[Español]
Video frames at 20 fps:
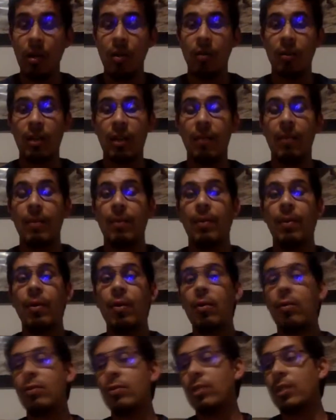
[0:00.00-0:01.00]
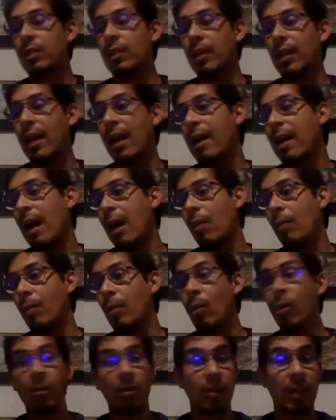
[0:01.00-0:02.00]
O sea, me puedo considerar a lo
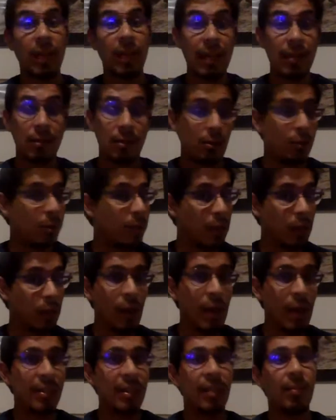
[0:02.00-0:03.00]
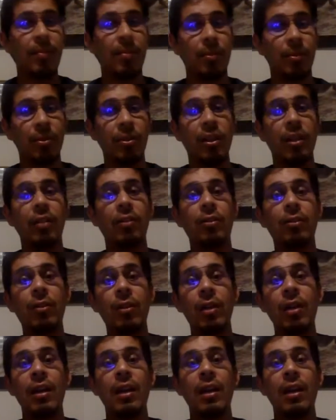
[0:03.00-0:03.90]
mejor diestro y no al 100%